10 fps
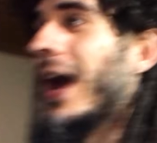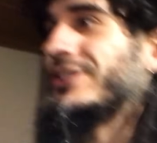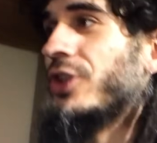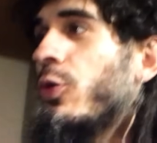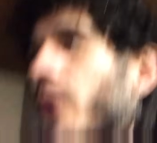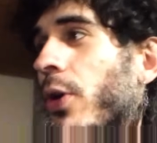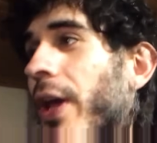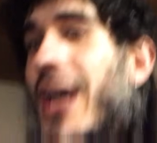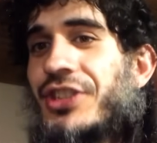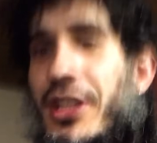cayeron huevos
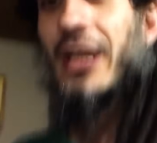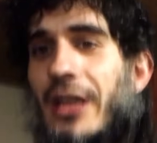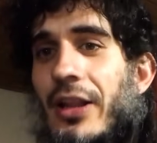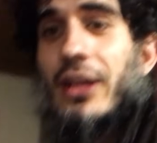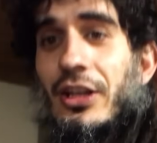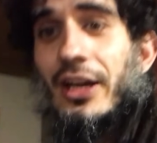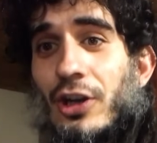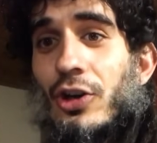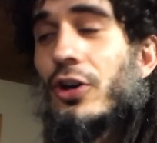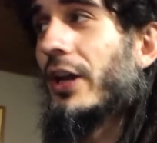de gallina de
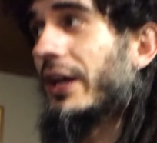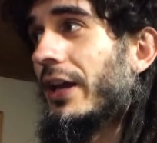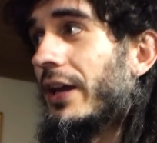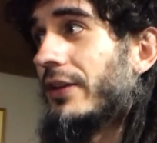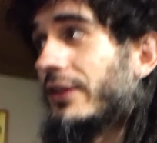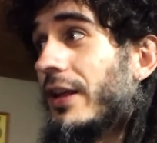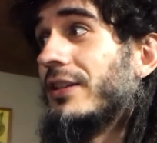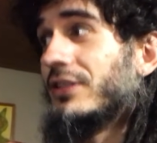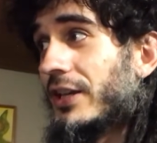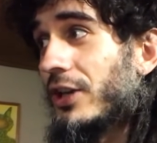hielo eh, del
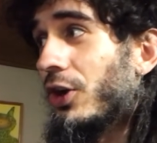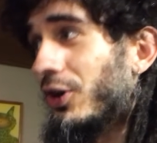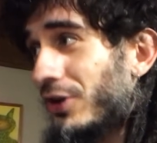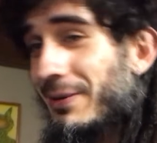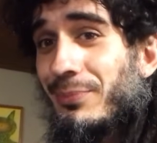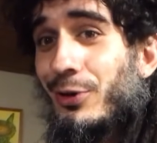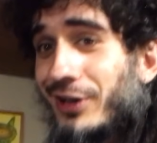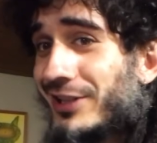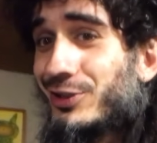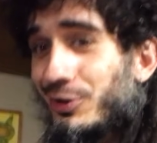cielo en
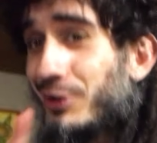progreso,